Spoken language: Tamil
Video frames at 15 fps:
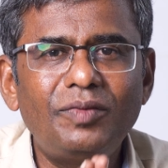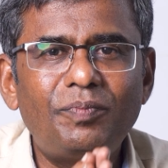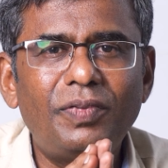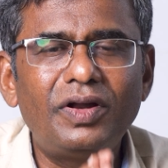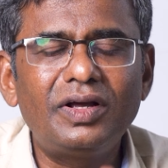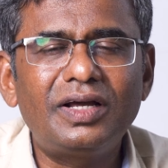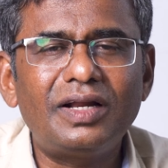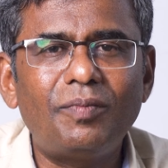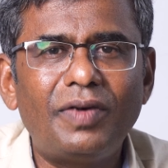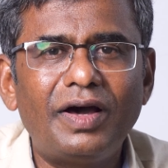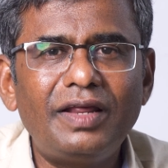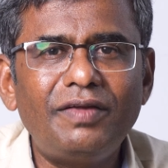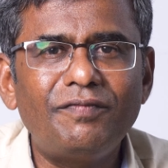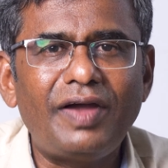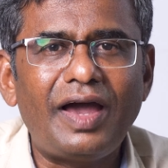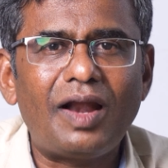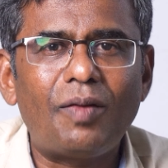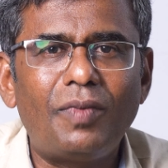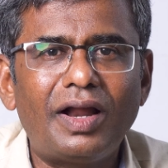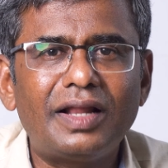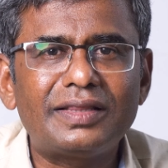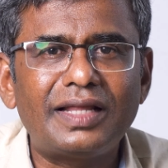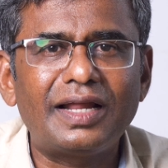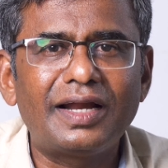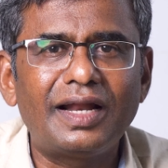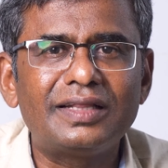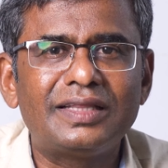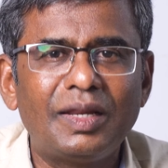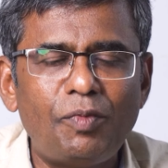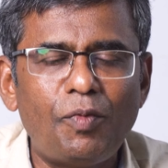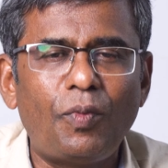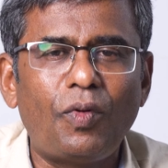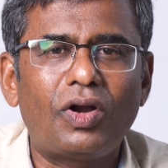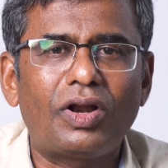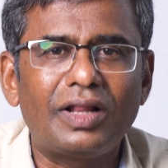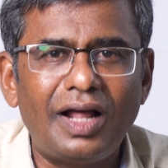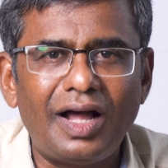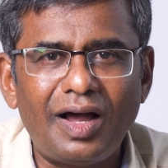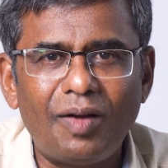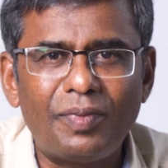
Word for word: இப்போ இருக்கிற மாதிரி வேறு மாதிரி தலைகளாக திருப்பி போடுறதா